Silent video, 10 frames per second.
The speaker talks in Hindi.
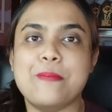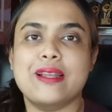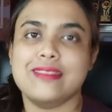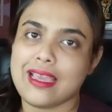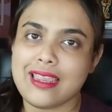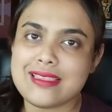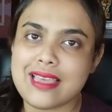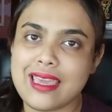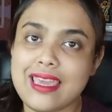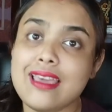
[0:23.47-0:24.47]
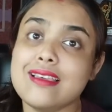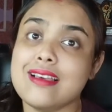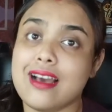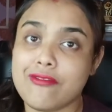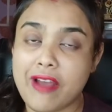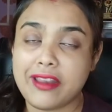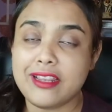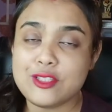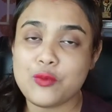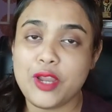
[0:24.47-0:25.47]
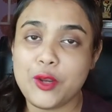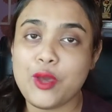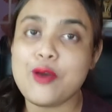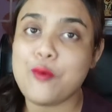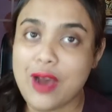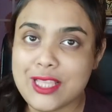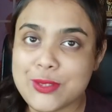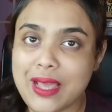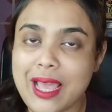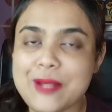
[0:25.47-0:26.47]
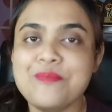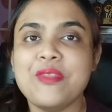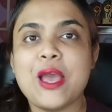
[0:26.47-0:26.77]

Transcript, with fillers: बट देर ही सही फाइनली uh, जो वीडियो है वो आ चुका है